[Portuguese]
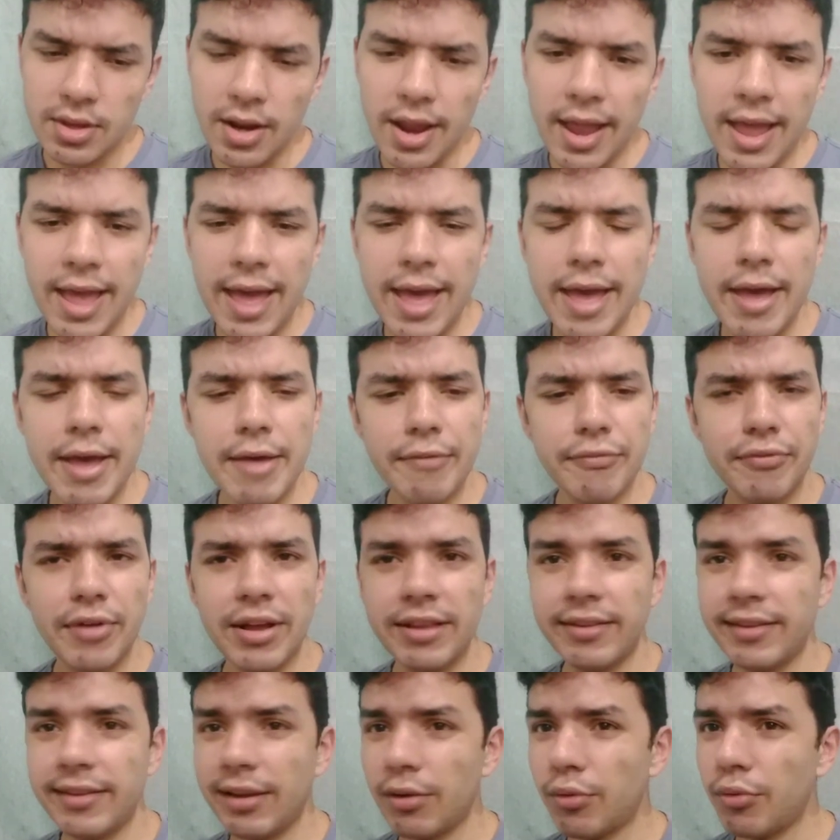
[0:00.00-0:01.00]
é,
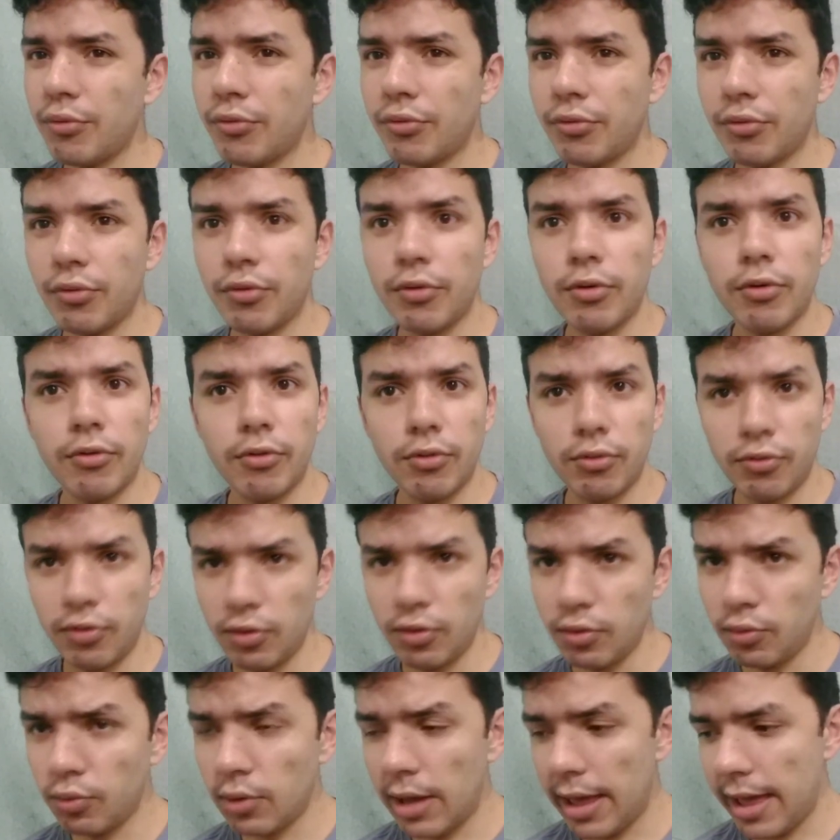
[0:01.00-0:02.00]
fazer com
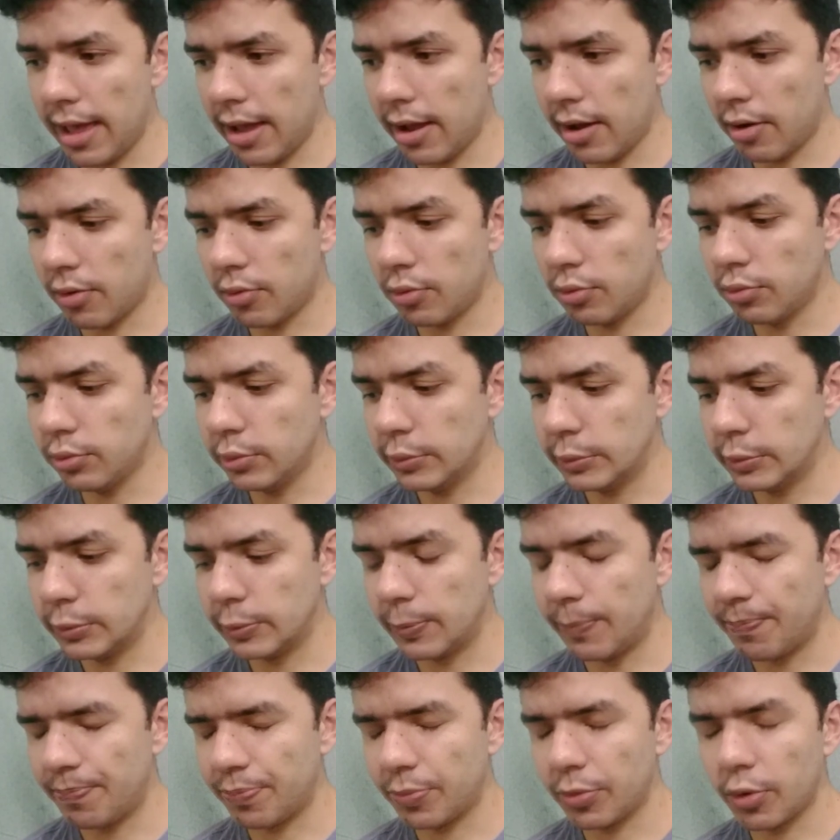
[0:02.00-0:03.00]
fio é,
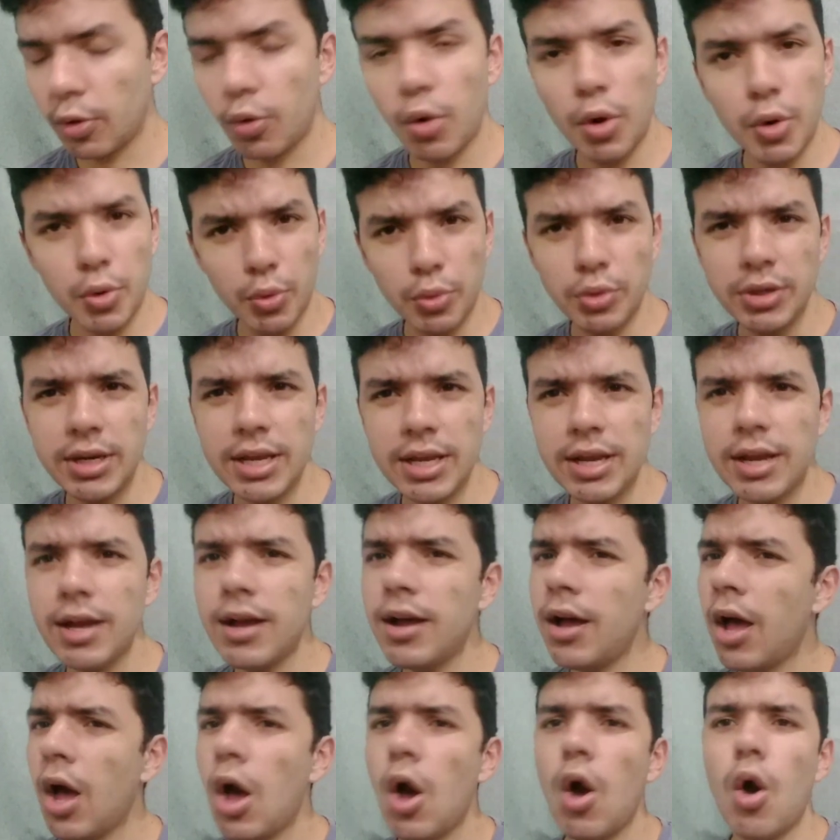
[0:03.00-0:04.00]
com cor
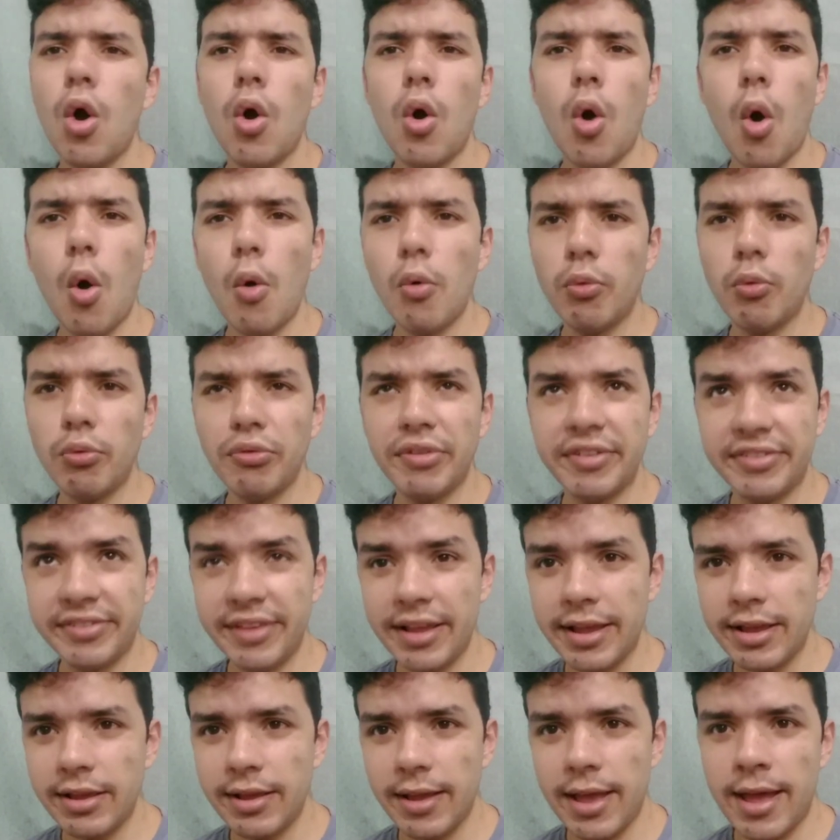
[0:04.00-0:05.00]
única ou
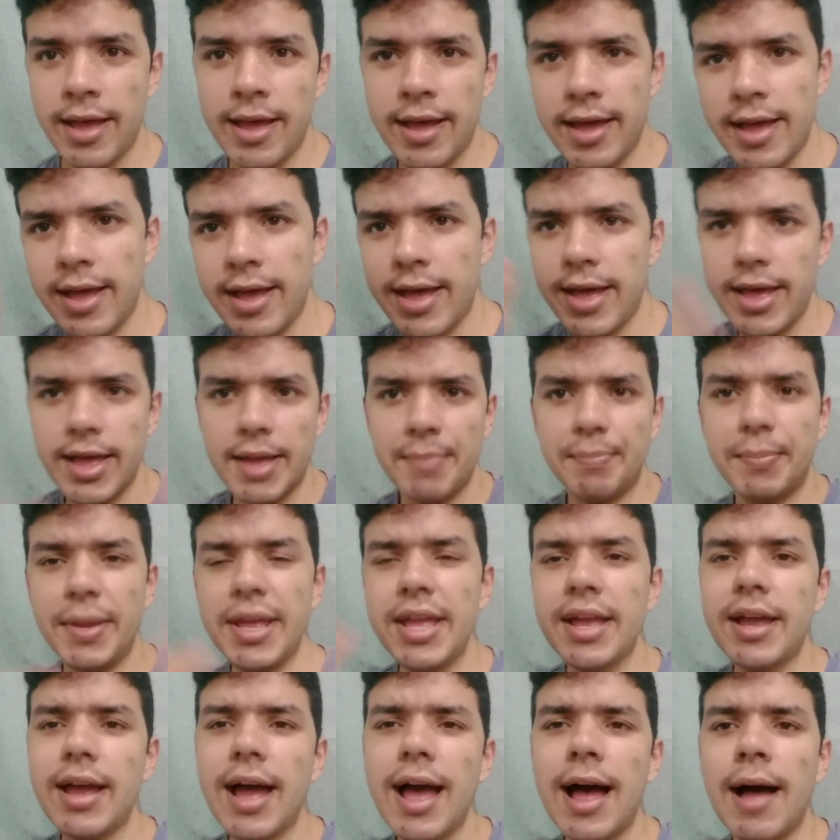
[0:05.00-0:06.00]
você é,
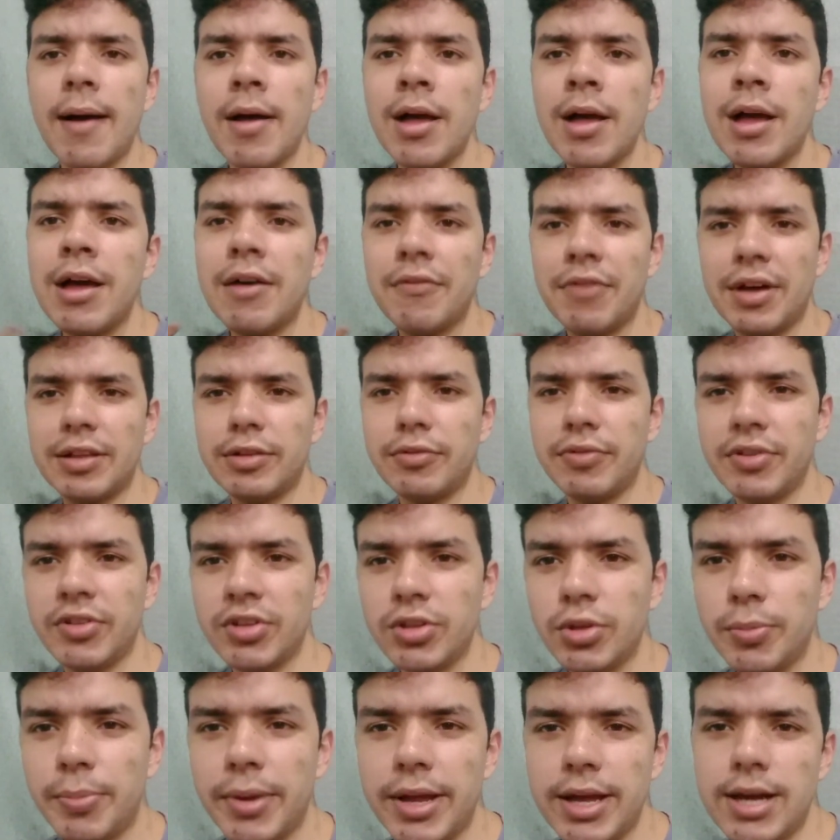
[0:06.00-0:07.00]
brincar fazer o um
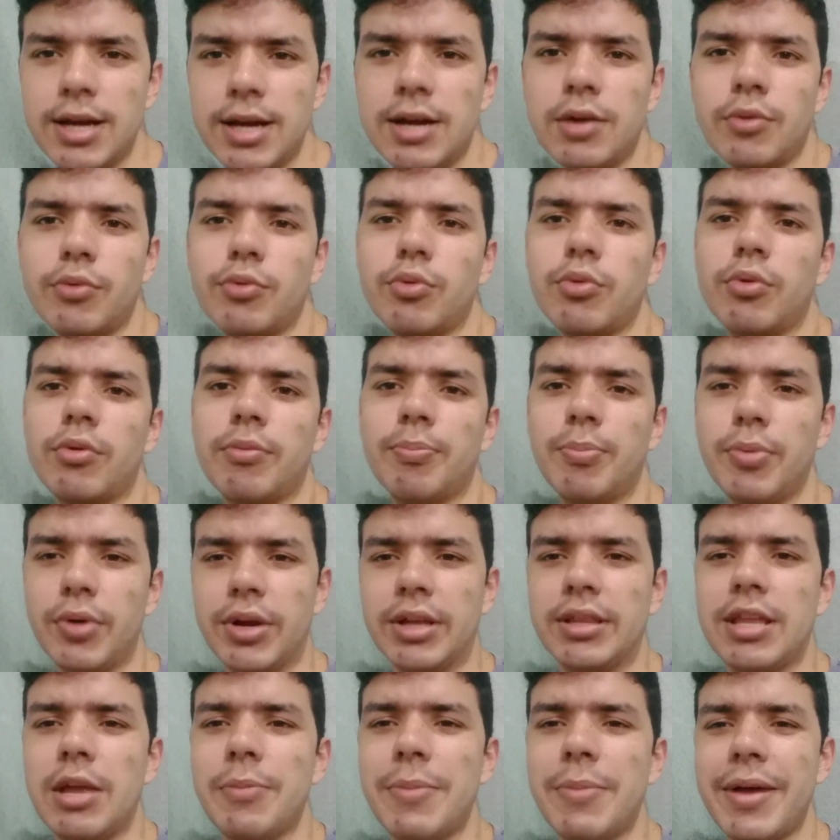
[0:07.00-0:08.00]
vestido branco,
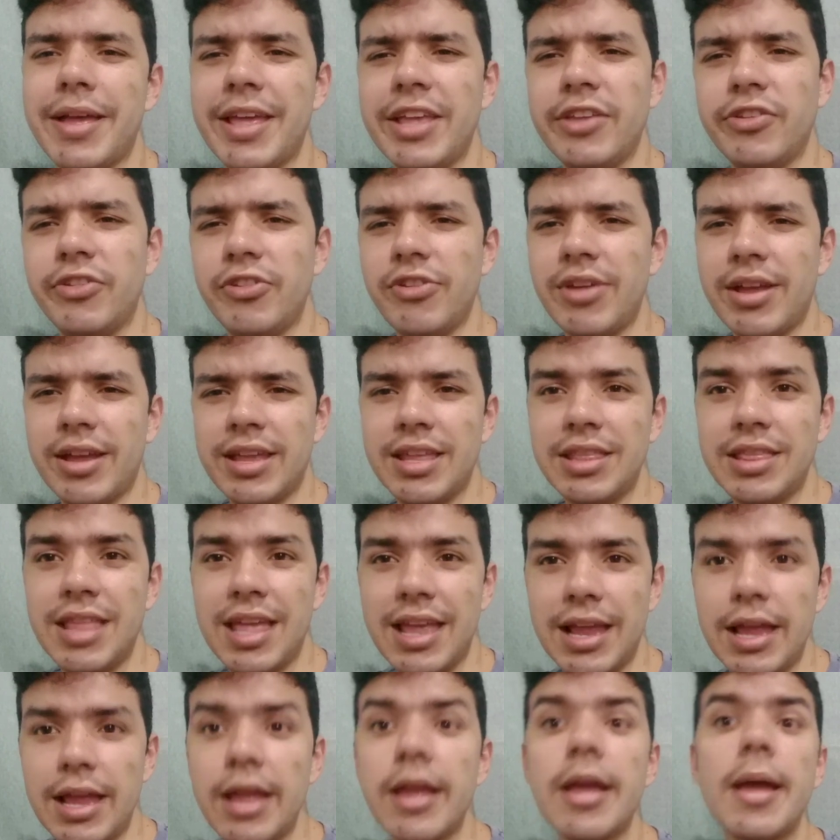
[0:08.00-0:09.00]
porque tem uma rendinha aqui
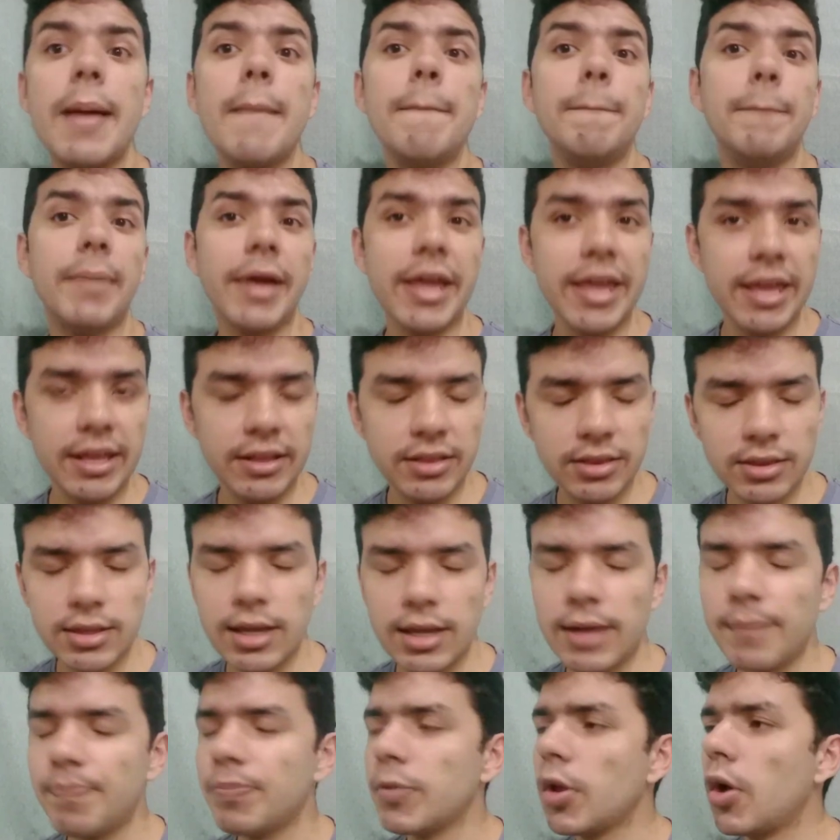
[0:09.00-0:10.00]
dele
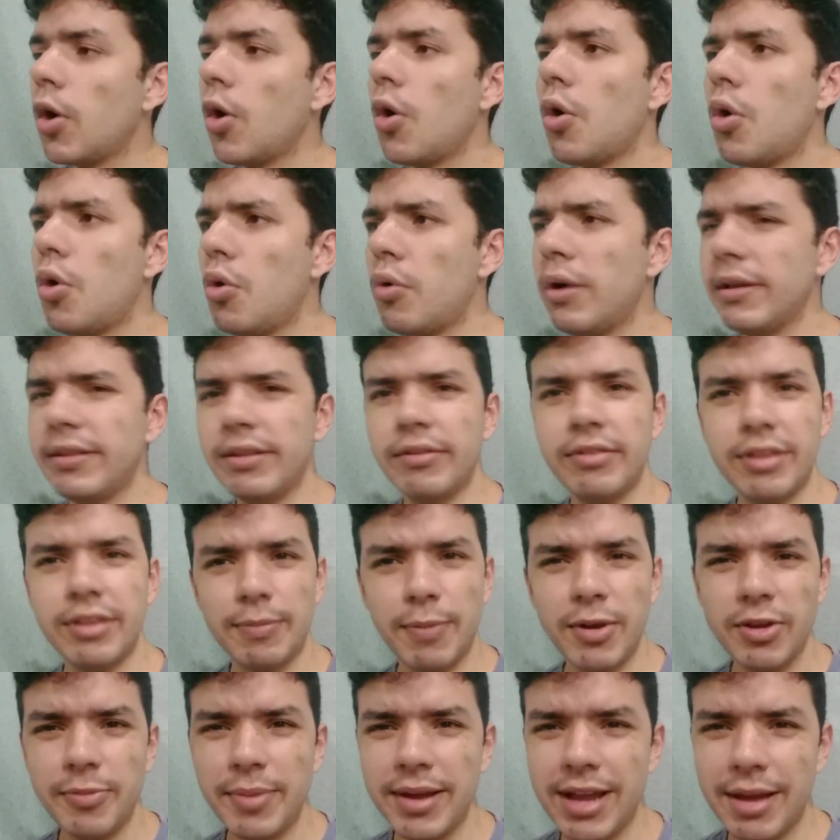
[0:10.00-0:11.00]
preta. Ou assim, você
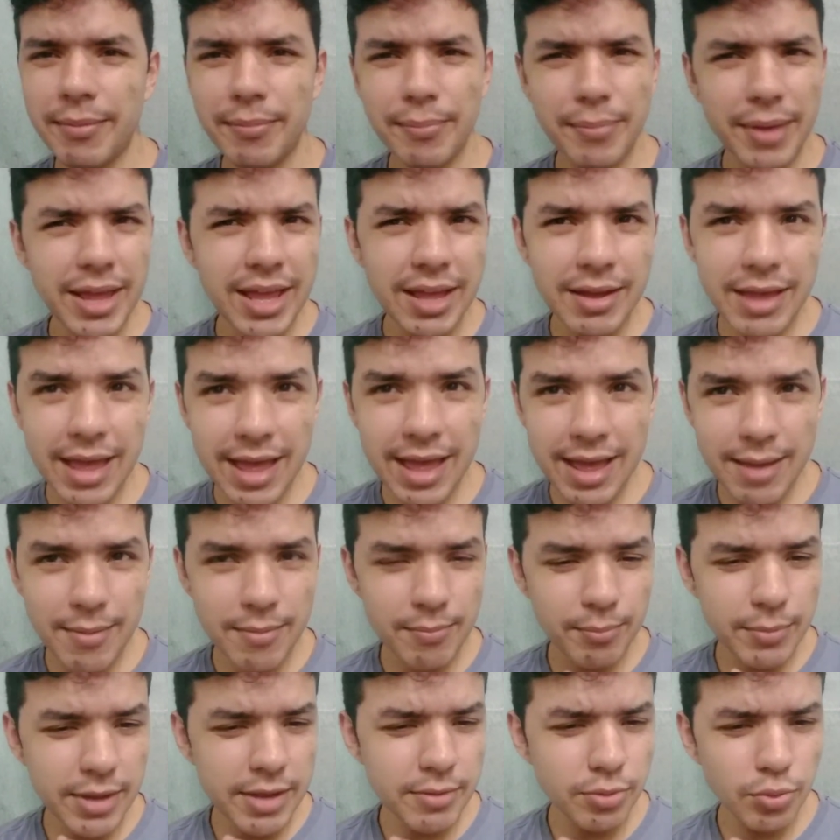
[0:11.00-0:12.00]
pode brincar é,
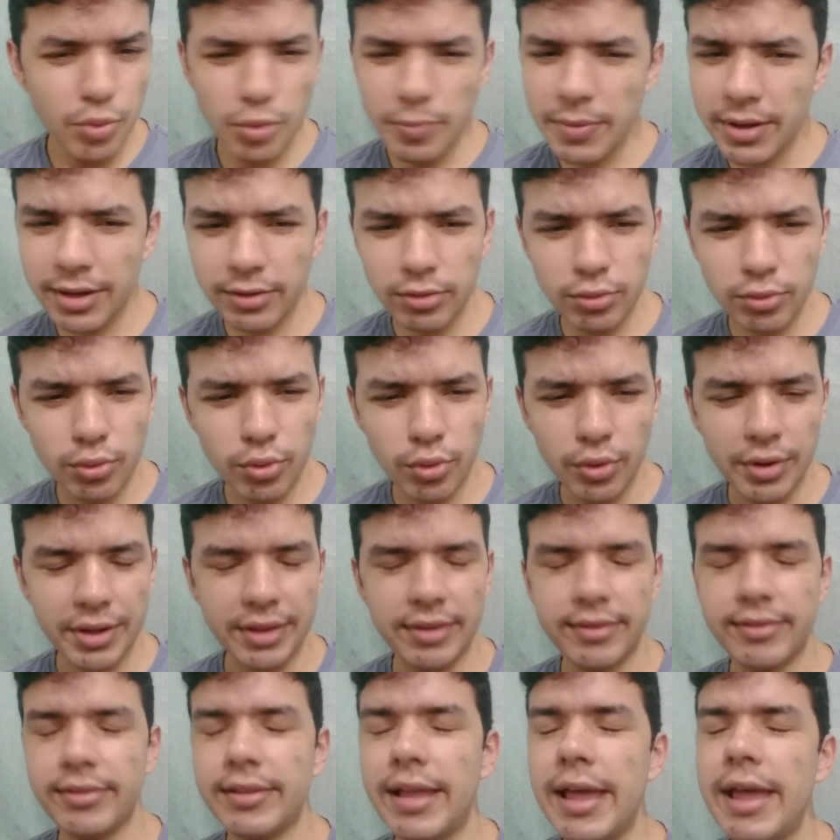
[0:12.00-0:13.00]
inúmeras
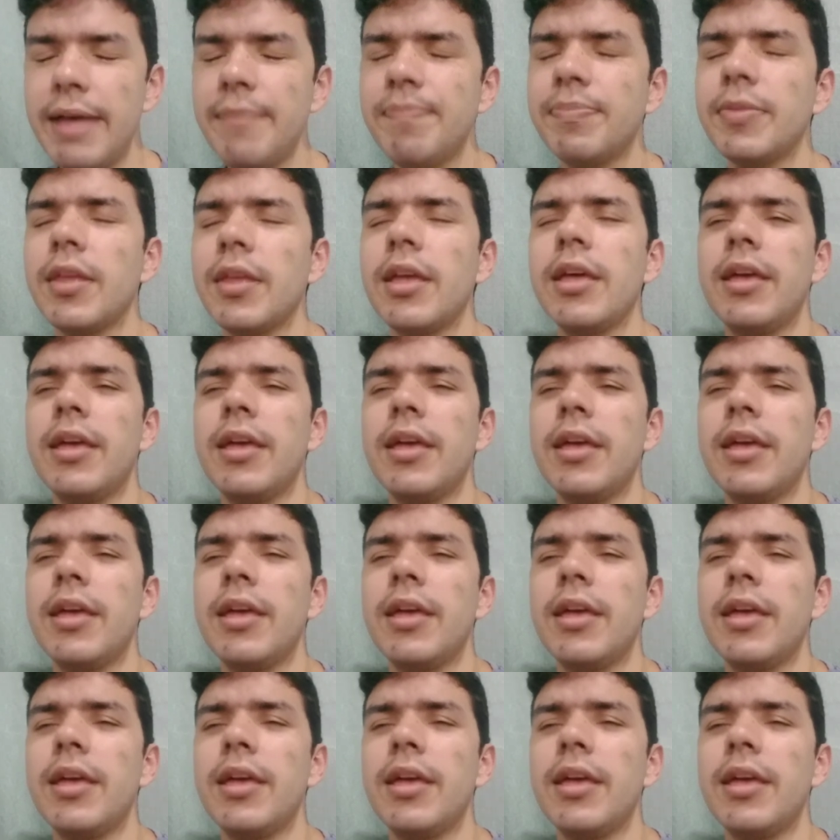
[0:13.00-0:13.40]
cores, né?